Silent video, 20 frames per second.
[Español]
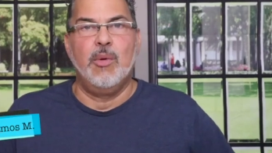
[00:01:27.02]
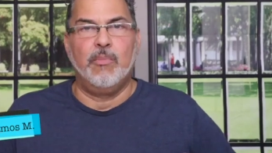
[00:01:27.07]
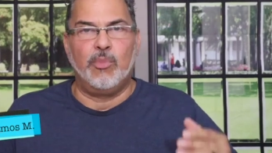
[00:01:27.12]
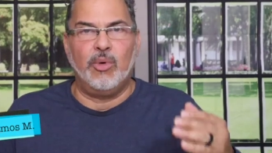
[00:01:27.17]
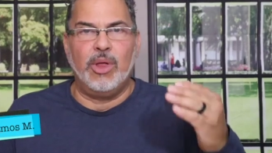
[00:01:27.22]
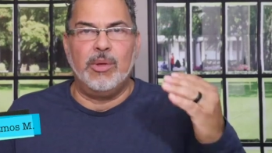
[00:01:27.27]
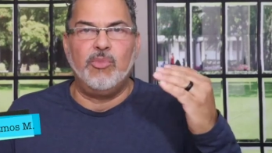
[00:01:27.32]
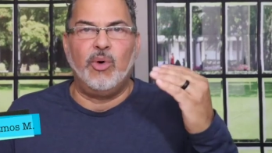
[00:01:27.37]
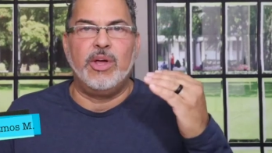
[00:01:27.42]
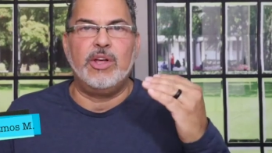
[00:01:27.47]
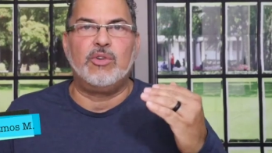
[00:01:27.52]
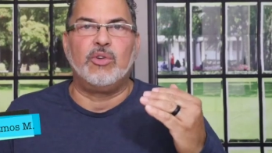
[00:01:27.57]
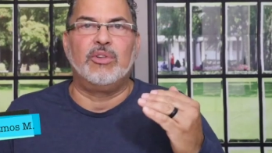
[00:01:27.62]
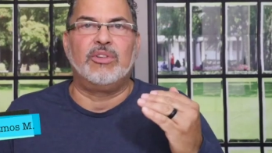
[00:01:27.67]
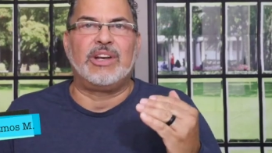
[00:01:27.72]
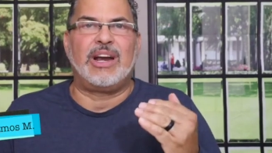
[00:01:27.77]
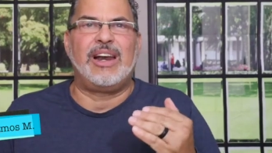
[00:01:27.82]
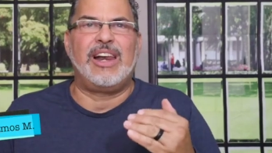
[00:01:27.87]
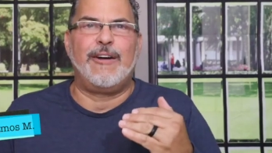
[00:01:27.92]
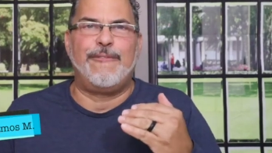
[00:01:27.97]
podemos
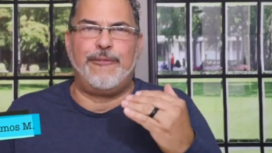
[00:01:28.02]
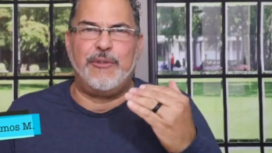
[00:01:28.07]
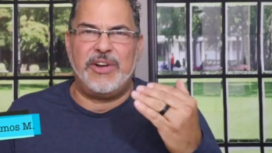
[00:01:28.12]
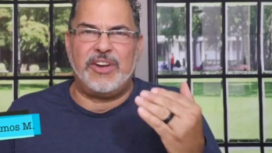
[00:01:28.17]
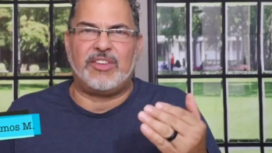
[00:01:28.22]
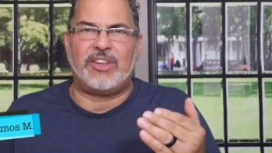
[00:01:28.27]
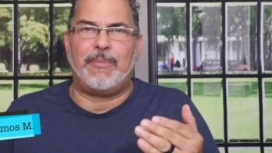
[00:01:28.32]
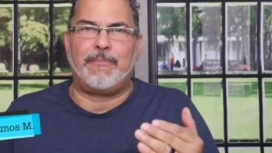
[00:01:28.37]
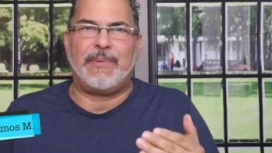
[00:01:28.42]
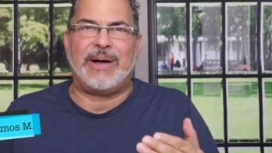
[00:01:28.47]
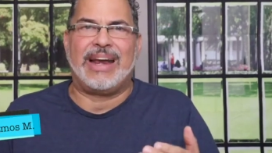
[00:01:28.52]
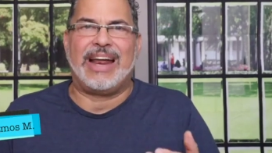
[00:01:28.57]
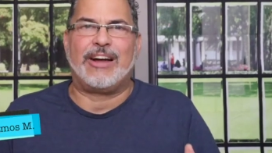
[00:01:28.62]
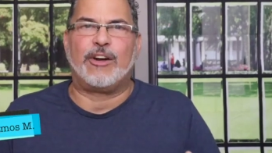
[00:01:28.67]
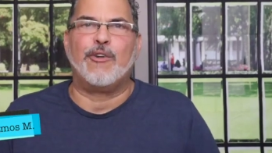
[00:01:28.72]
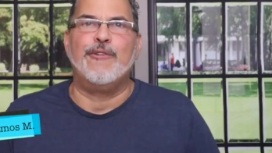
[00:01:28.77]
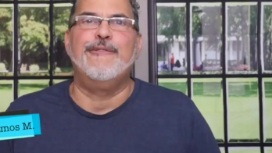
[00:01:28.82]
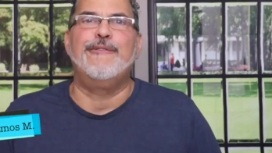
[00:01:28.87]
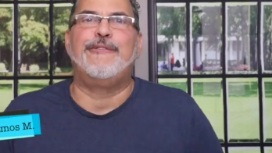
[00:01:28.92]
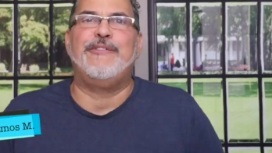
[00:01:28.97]
encontrar la fuerza para
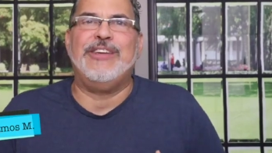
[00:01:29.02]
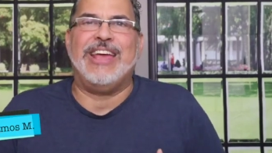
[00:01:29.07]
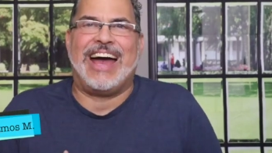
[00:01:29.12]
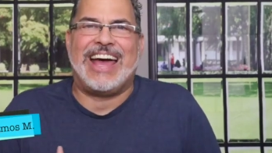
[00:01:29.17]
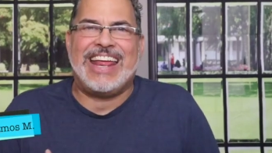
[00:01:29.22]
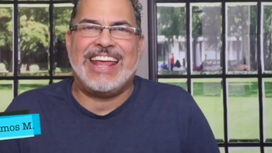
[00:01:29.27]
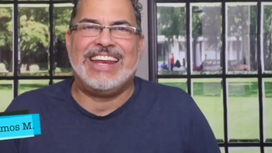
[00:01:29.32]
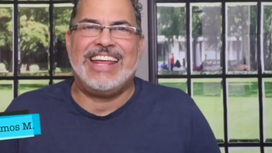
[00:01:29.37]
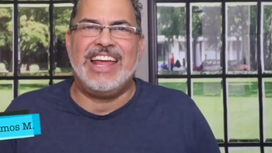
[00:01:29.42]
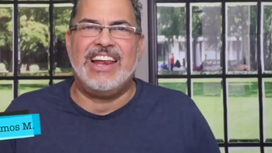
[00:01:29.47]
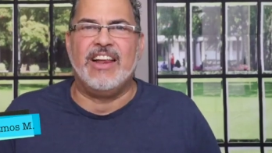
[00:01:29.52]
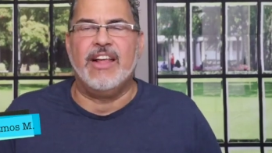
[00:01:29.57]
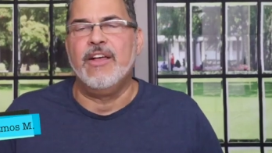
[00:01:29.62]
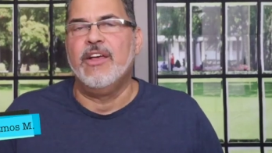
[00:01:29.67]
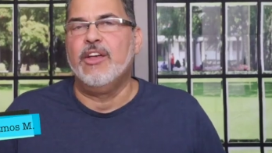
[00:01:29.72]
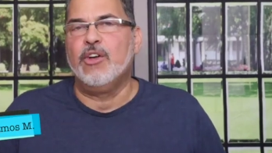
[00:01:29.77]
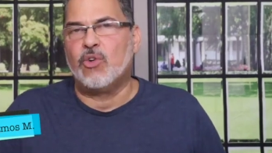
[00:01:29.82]
confiar en Él